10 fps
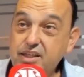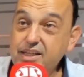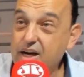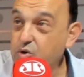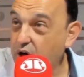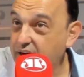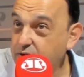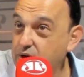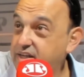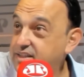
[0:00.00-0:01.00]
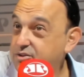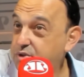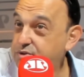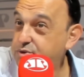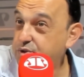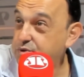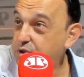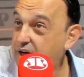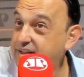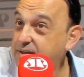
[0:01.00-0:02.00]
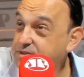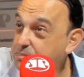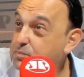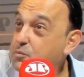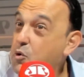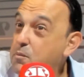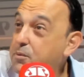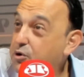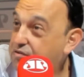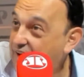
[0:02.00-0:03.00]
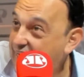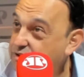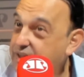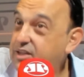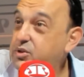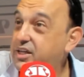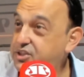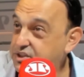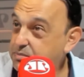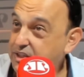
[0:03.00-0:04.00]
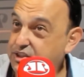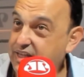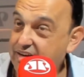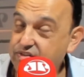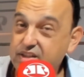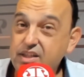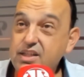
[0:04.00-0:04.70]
E agora, com a candidatura do João Dória, tem se comprovado aquilo que a gente imaginava.